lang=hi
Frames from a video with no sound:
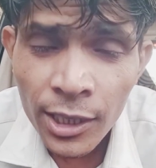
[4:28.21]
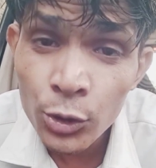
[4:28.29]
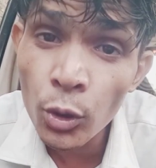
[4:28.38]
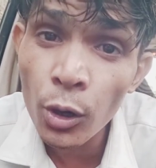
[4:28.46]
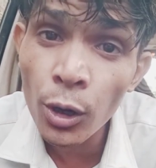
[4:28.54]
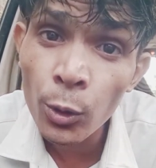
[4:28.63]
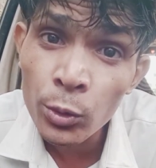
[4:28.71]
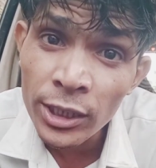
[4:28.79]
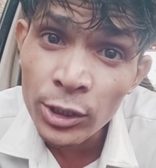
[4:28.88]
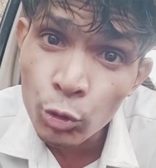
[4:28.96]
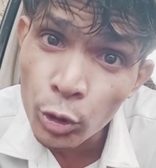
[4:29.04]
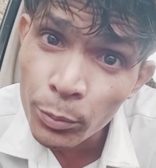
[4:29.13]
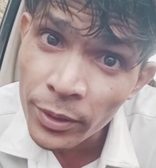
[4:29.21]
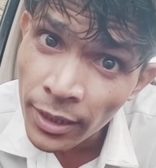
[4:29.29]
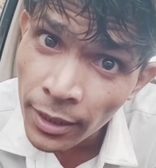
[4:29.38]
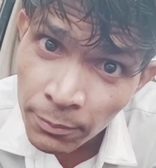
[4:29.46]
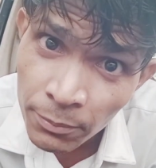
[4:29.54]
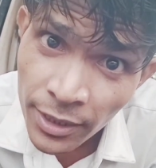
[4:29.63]
तो औरत को भी
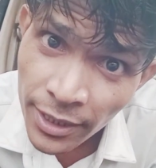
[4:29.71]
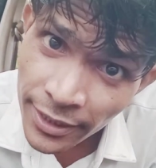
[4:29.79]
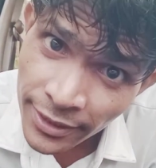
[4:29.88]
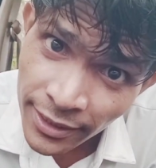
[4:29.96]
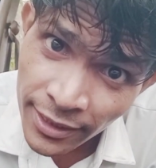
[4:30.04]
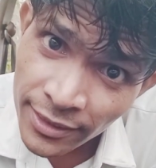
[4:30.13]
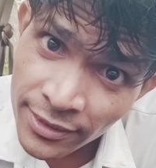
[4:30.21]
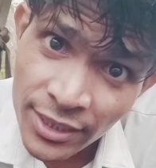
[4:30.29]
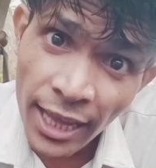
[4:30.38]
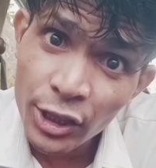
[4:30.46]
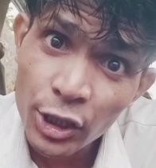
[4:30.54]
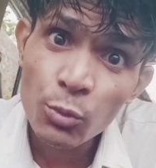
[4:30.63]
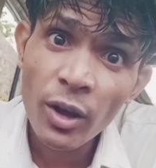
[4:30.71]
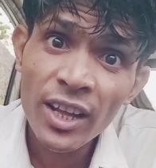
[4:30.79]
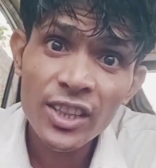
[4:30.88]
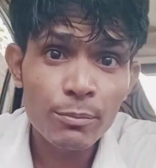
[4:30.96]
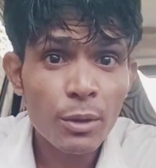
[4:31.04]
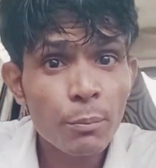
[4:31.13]
हम ये
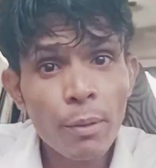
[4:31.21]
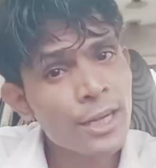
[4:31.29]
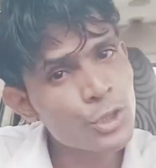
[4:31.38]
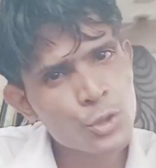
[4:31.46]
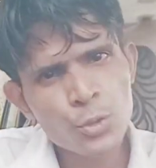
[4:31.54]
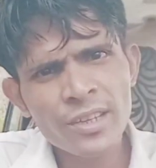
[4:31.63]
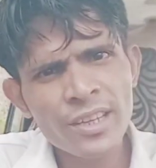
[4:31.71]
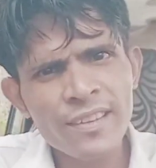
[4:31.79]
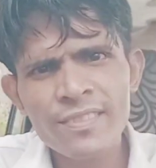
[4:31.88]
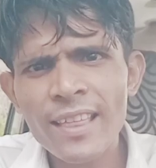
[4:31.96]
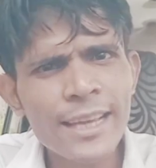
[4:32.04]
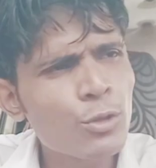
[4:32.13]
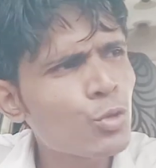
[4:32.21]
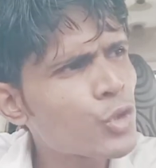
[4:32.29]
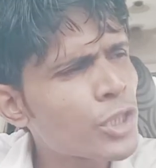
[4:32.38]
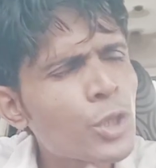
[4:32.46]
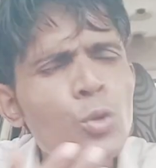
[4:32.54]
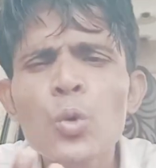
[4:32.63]
जातिवादी में बांट चुके हैं ताकि
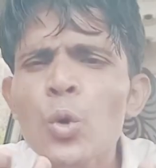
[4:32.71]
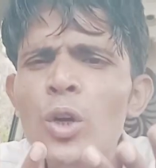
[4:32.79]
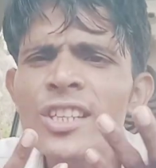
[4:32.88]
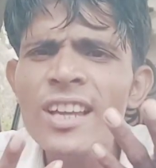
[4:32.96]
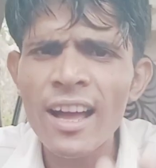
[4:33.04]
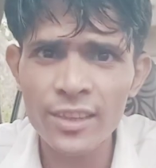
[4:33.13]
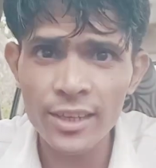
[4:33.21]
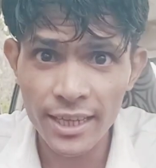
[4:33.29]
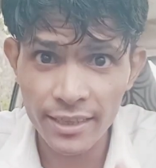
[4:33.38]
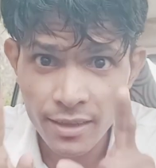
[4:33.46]
उसकी कोई जात नहीं